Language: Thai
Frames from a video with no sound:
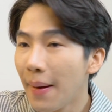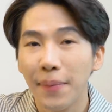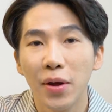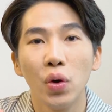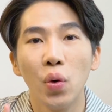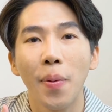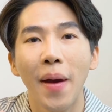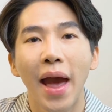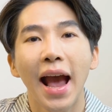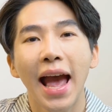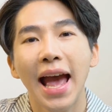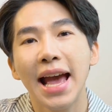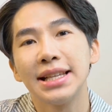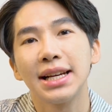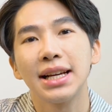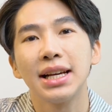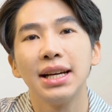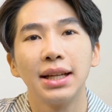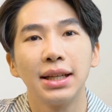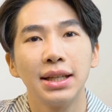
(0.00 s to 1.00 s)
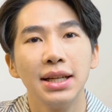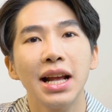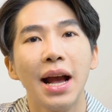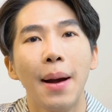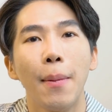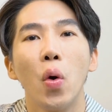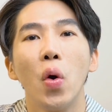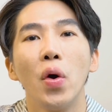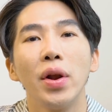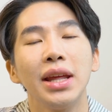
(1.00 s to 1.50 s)
ผิวแพ้ง่ายจะเกิดขึ้นกั
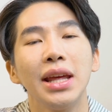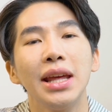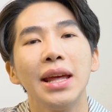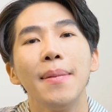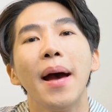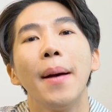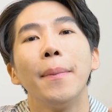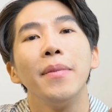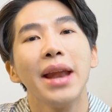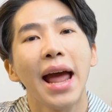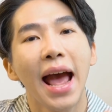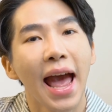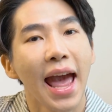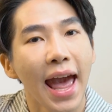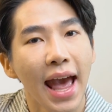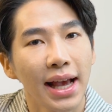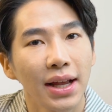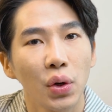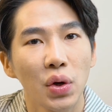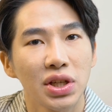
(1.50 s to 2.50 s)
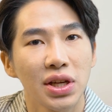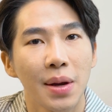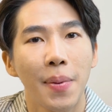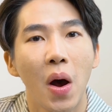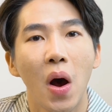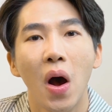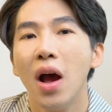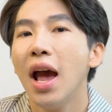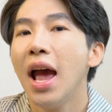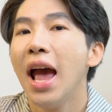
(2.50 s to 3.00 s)
บคนที่แบบหน้าแห้งโดยเฉ
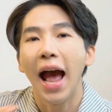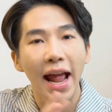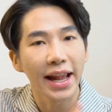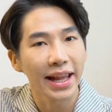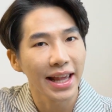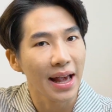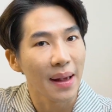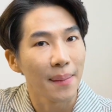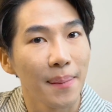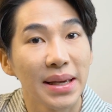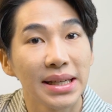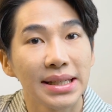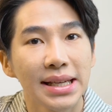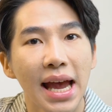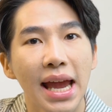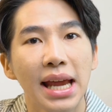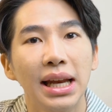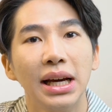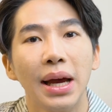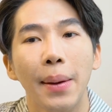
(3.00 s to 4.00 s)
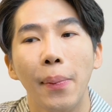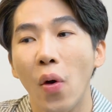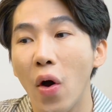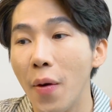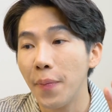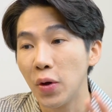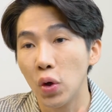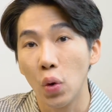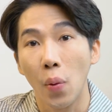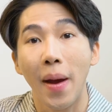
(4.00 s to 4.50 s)
พาะอันนี้ไม่ใช่เลยเพราะ
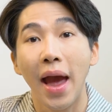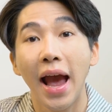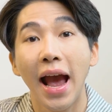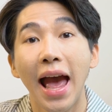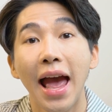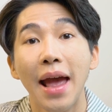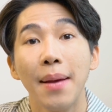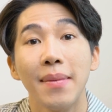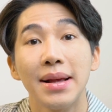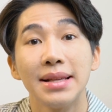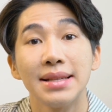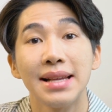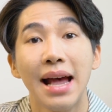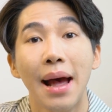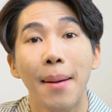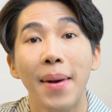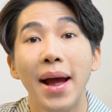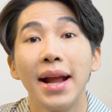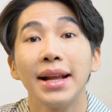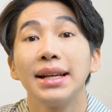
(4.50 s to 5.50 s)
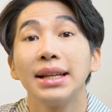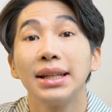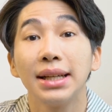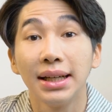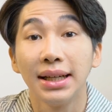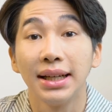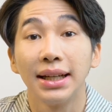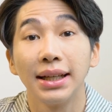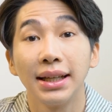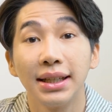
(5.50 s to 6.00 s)
ผิวแพ้ง่ายมันสามารถ
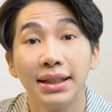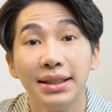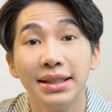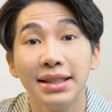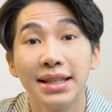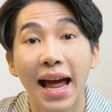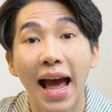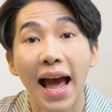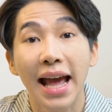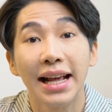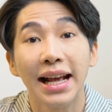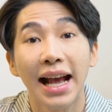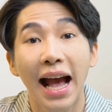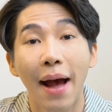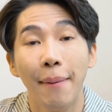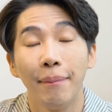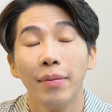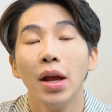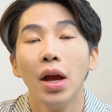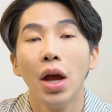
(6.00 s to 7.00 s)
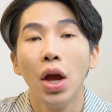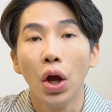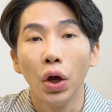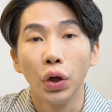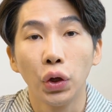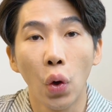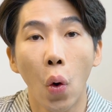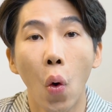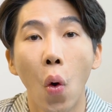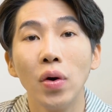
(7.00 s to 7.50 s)
เกิดขึ้นได้กับ
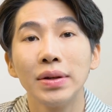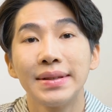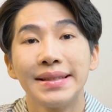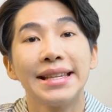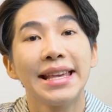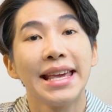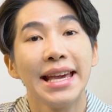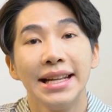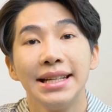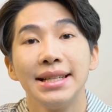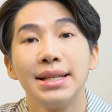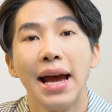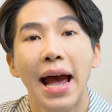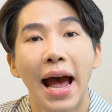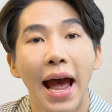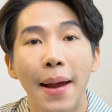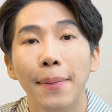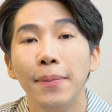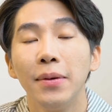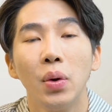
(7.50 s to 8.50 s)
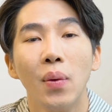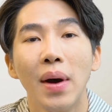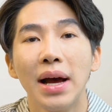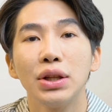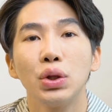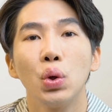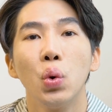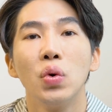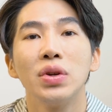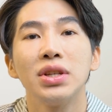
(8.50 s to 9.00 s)
ทุกสกินไทป์หรือว่า
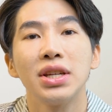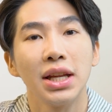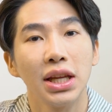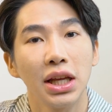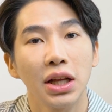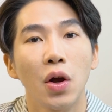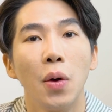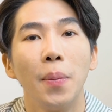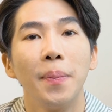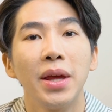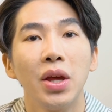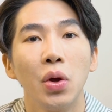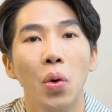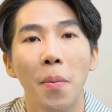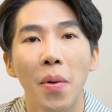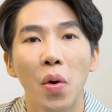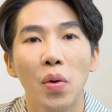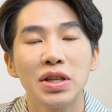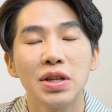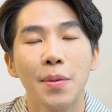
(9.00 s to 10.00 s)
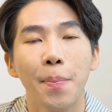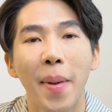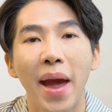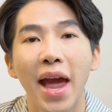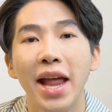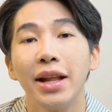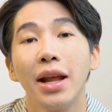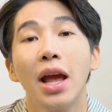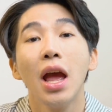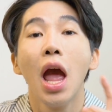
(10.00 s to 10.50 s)
ทุกชนิดของผิวไม่ว่าจะ
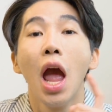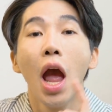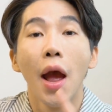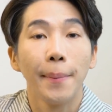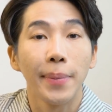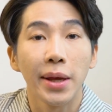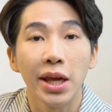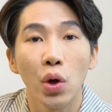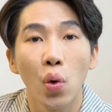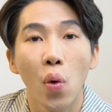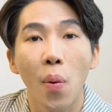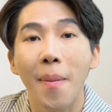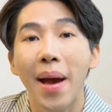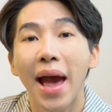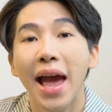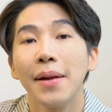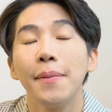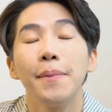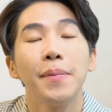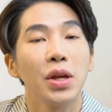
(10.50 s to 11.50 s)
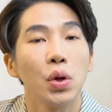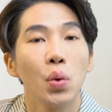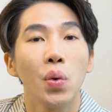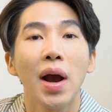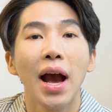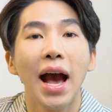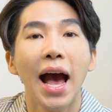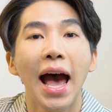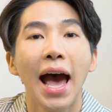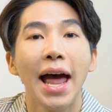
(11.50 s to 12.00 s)
เป็นผิวมันผิว
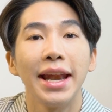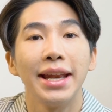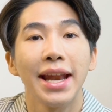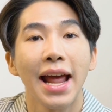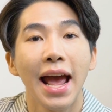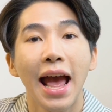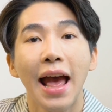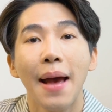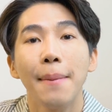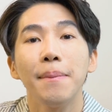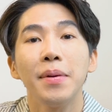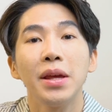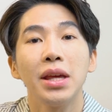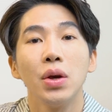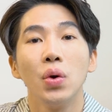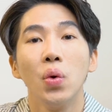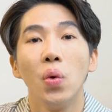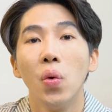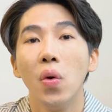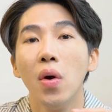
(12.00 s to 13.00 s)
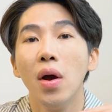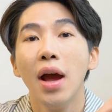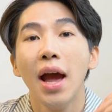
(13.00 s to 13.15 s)
ขาดน้ำผิว